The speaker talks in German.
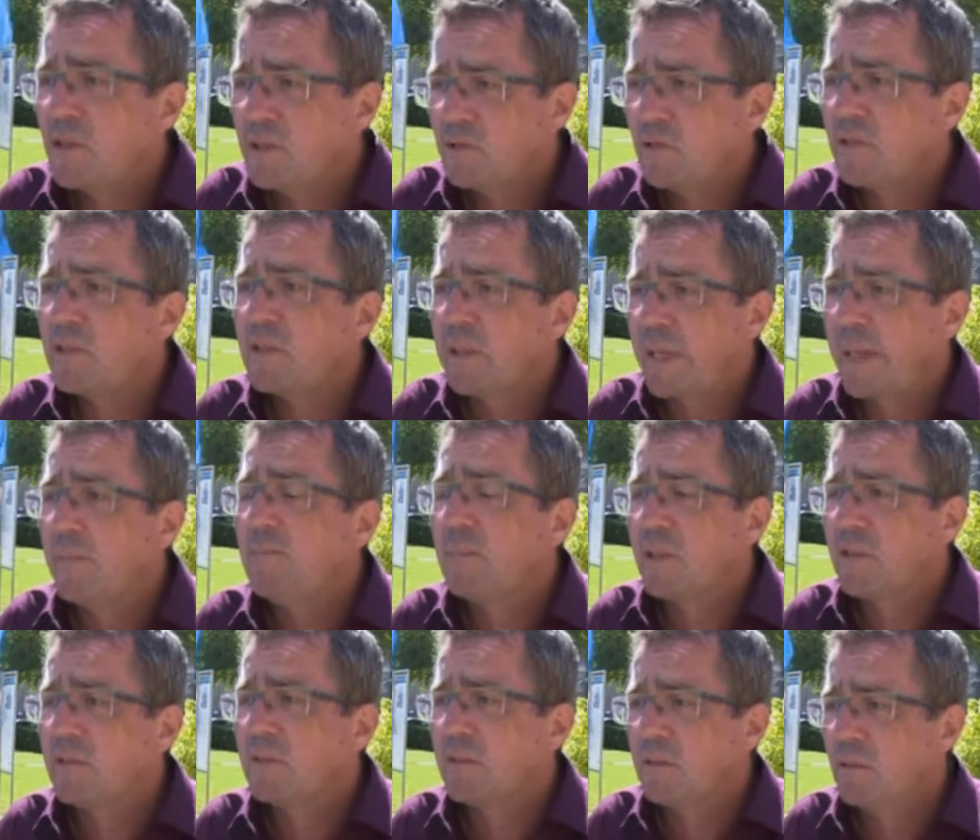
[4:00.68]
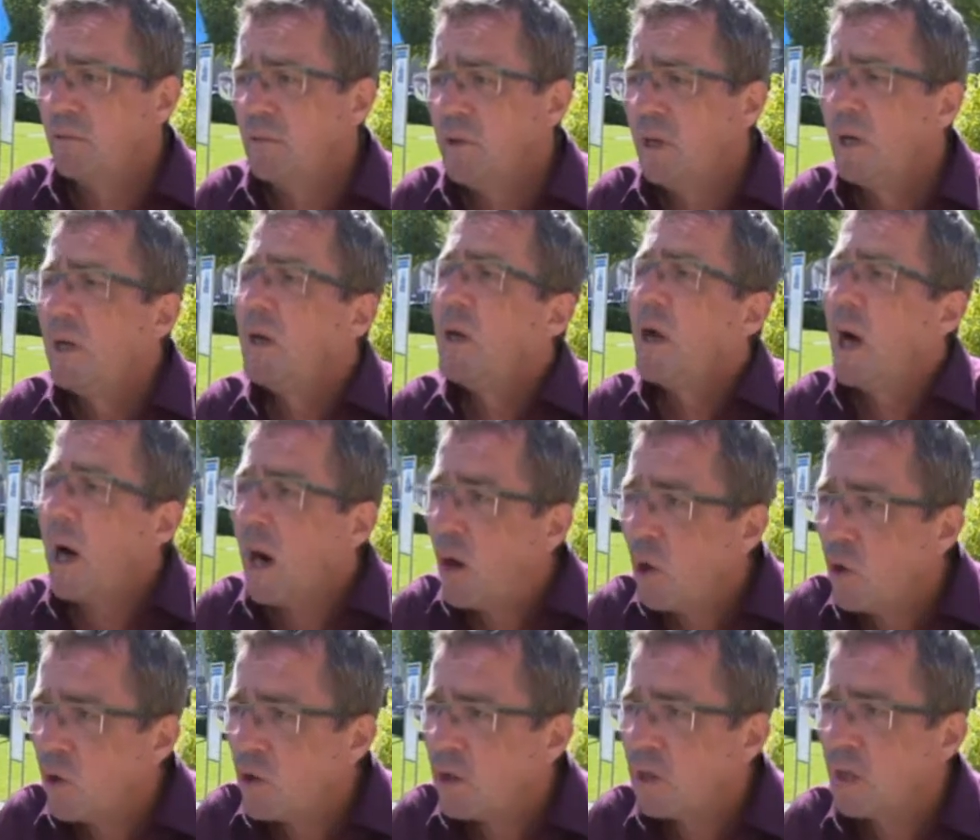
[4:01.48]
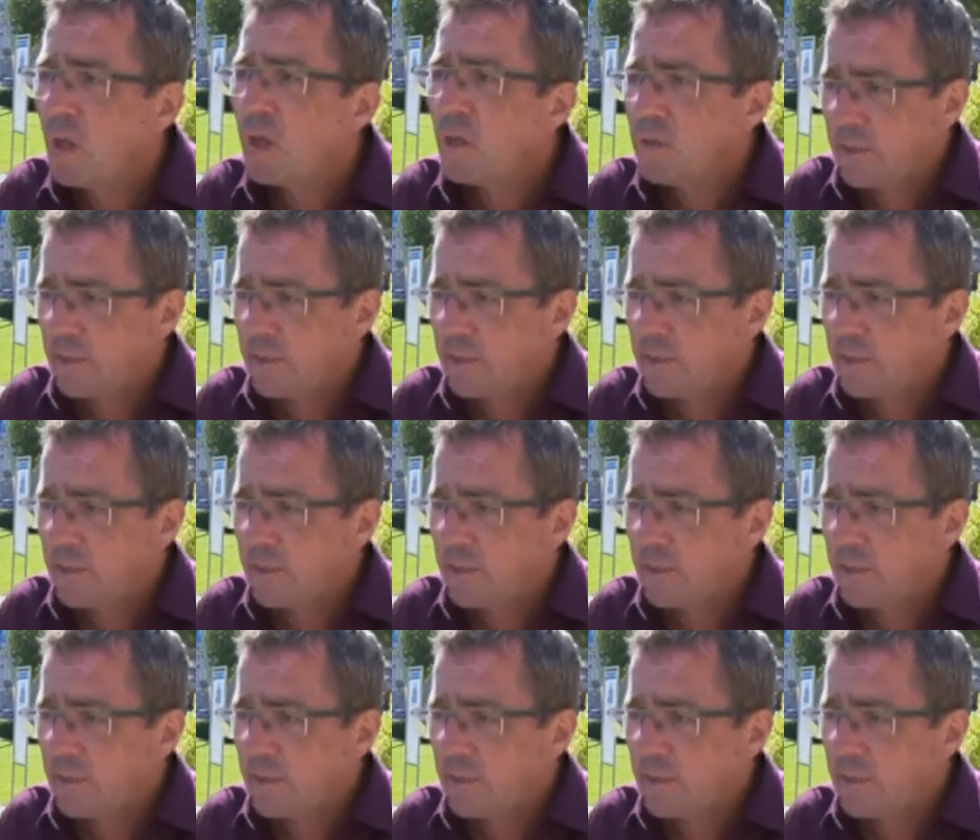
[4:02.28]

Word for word: System dazu. Auch